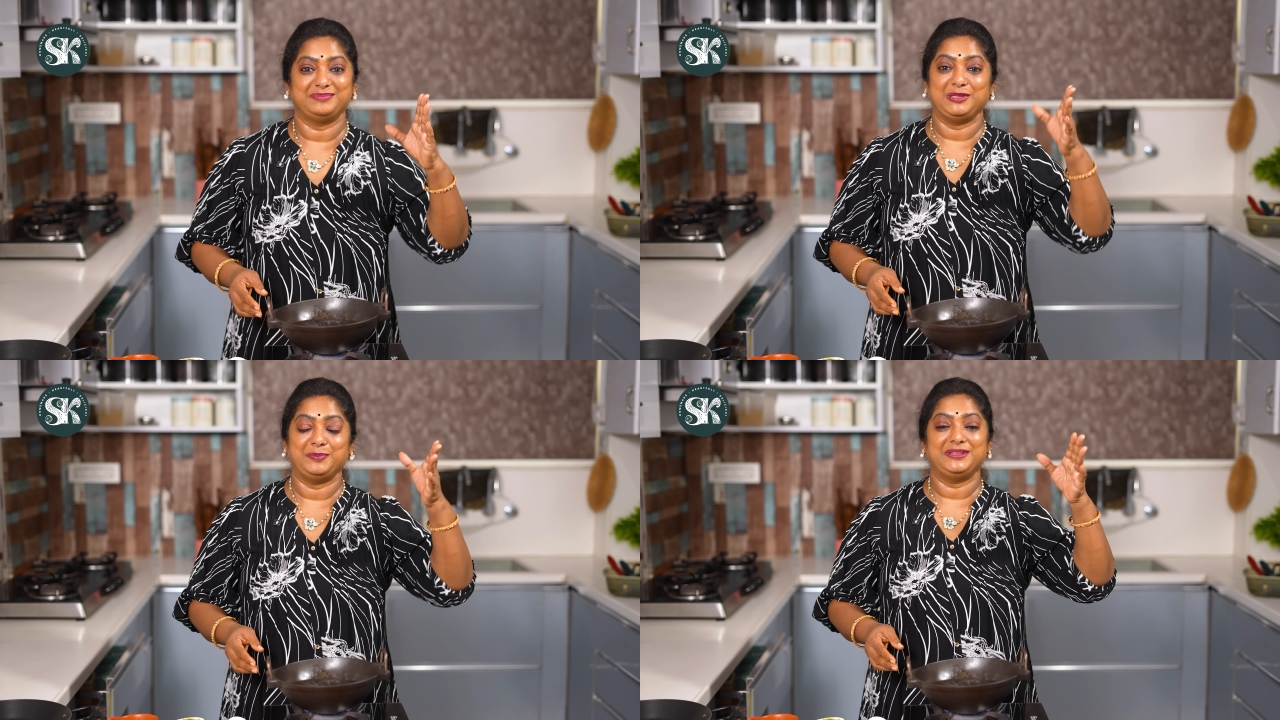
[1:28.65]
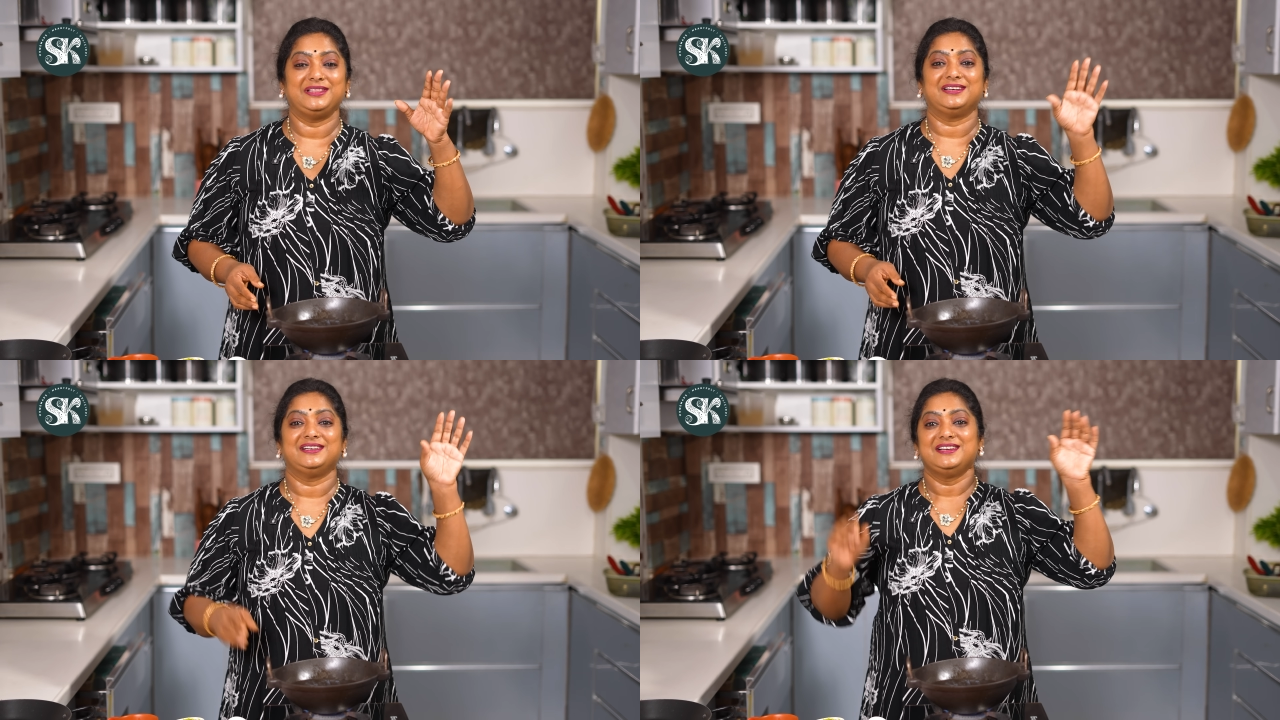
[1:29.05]
పెద్ద
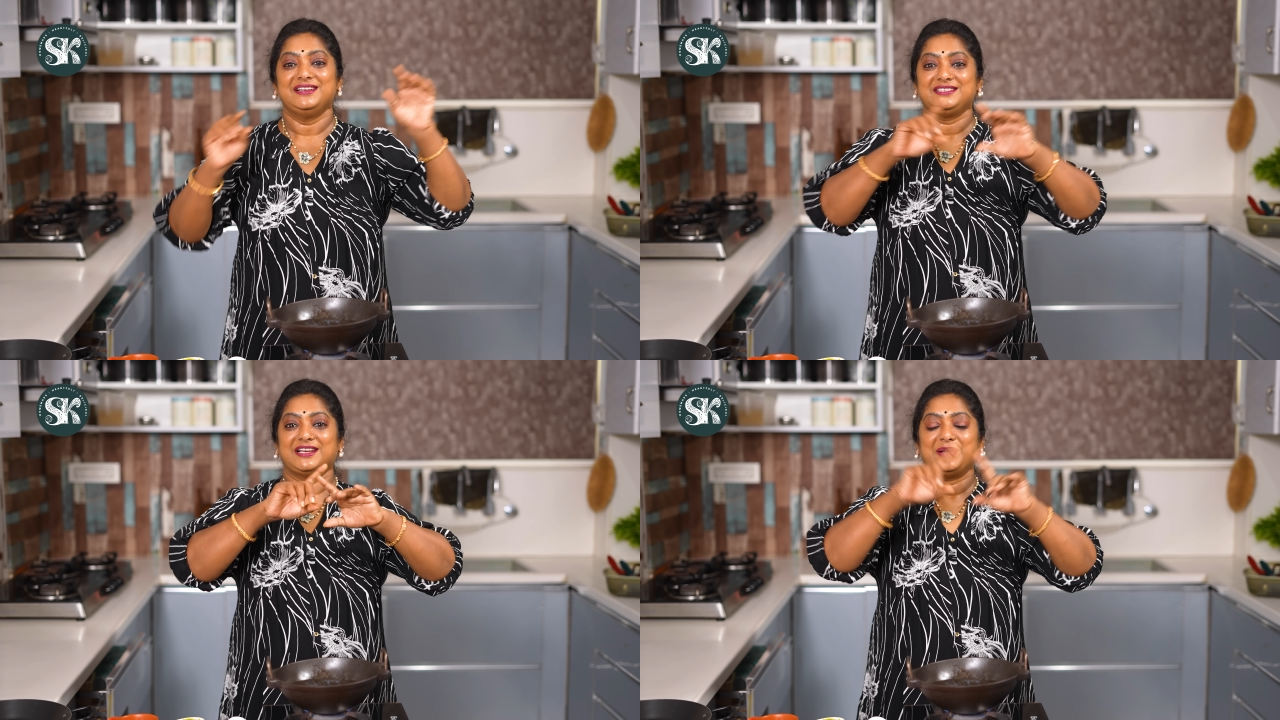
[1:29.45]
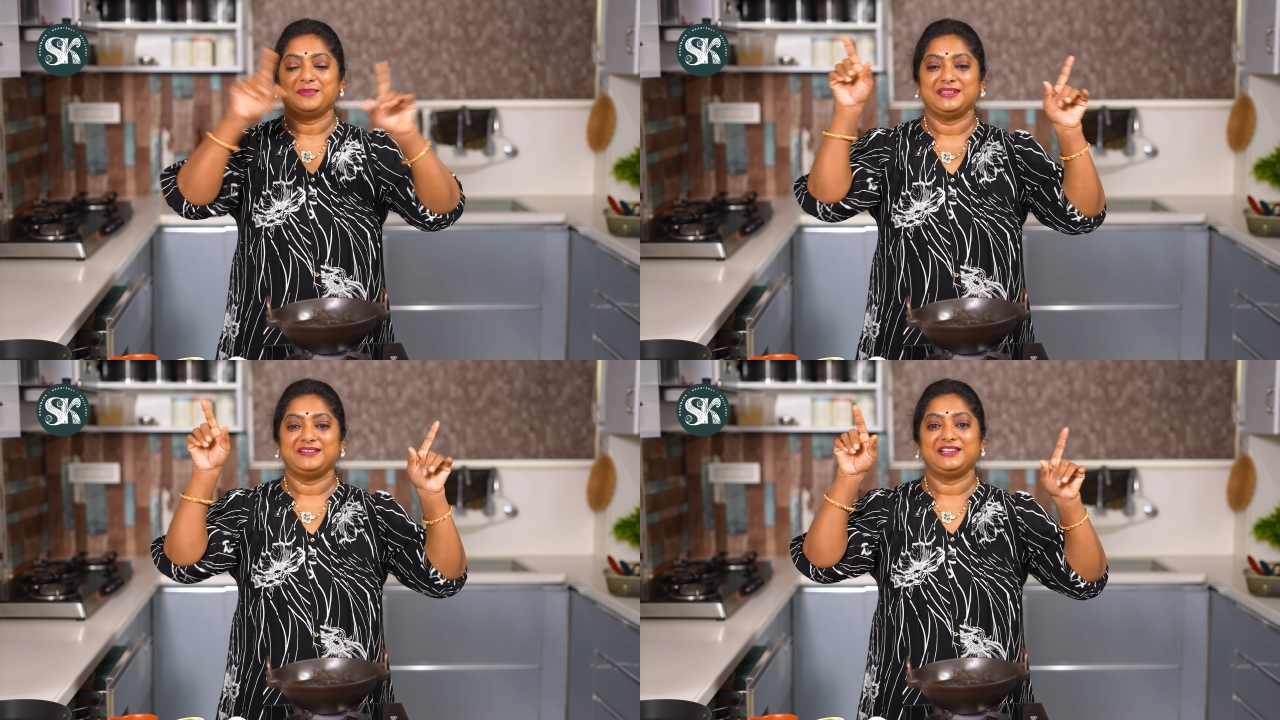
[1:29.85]
పెద్ద
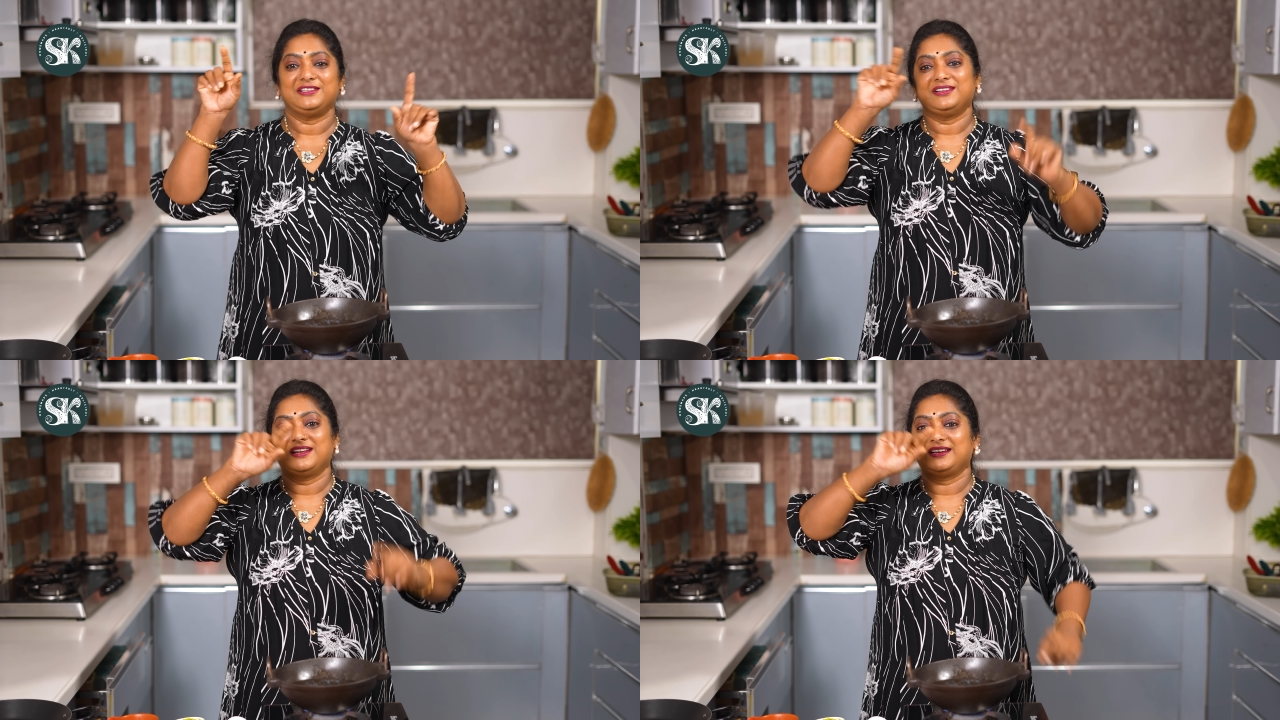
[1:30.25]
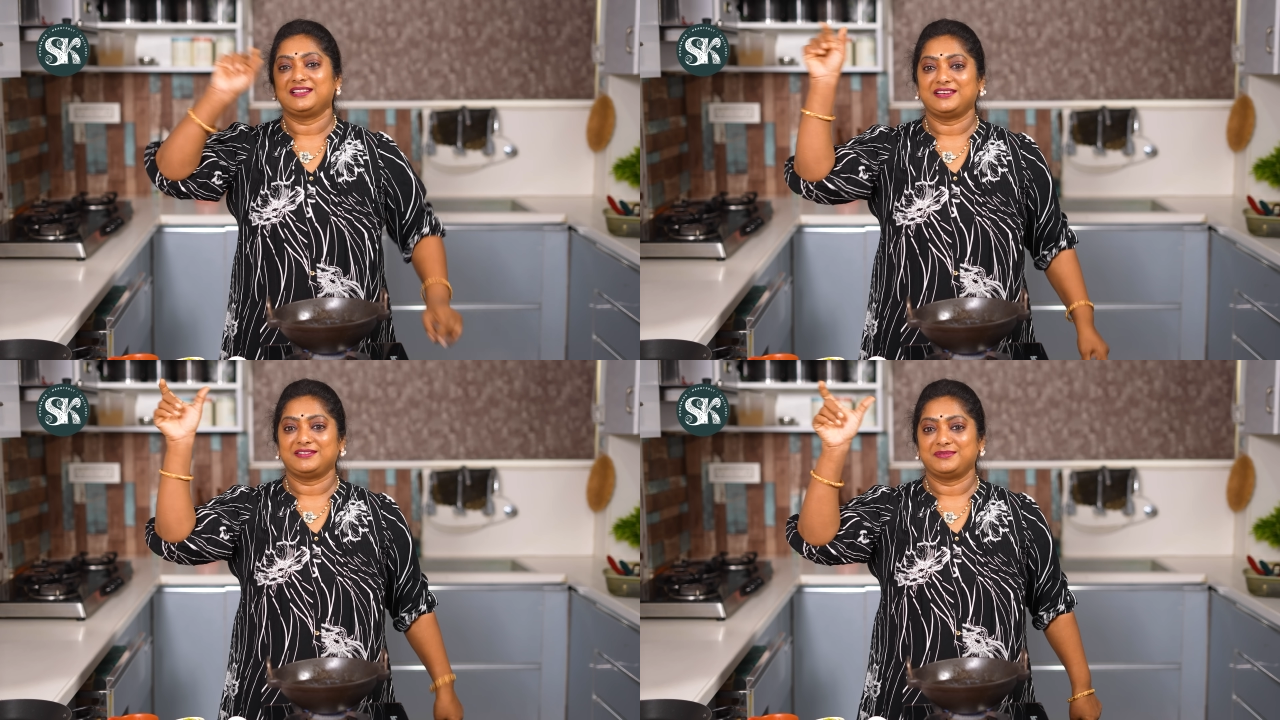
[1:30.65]
చాలామంది వెళ్తున్నారు
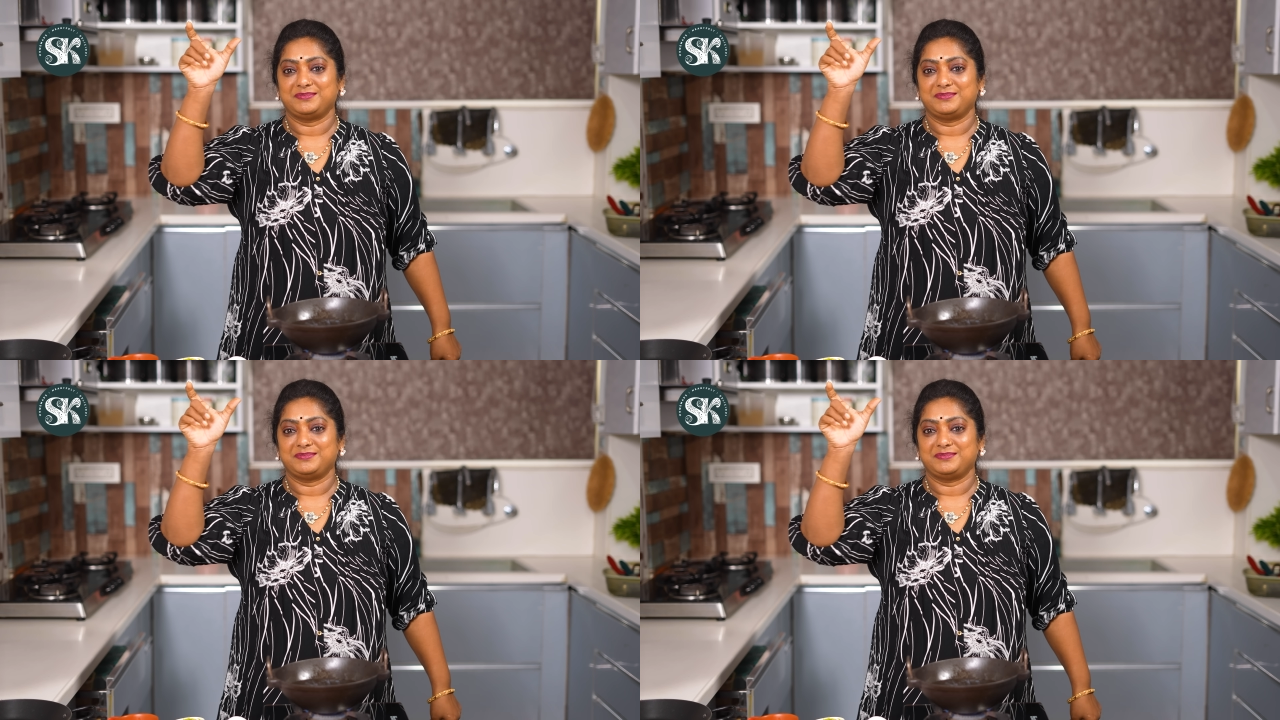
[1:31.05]
కదా